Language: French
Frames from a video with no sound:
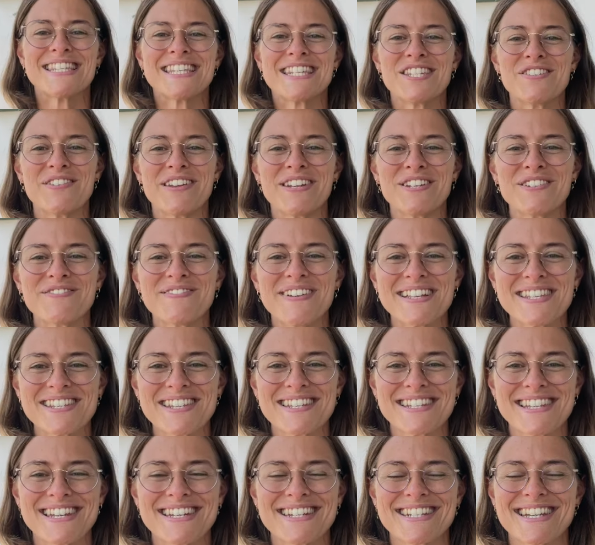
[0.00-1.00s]
Si tu es nouvelle
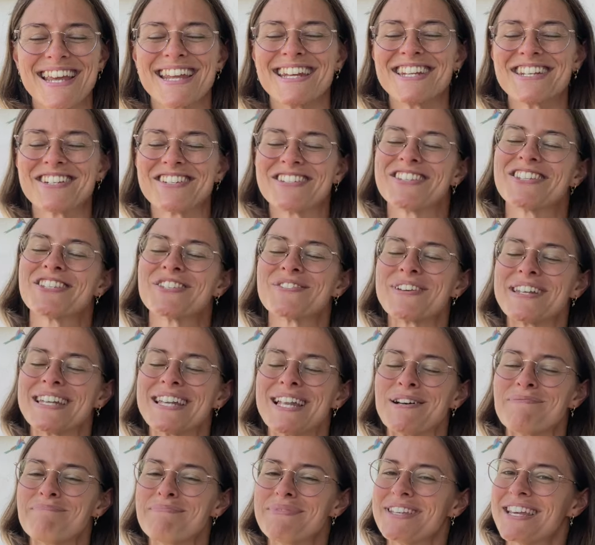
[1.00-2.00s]
sur cette chaîne, je te
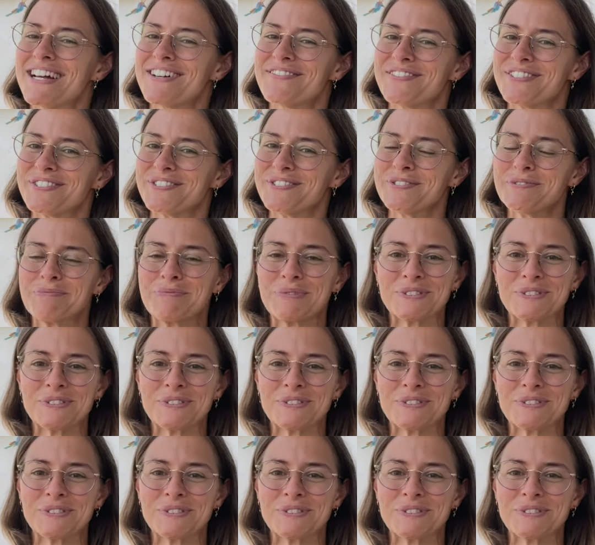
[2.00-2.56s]
souhaite la bienvenue.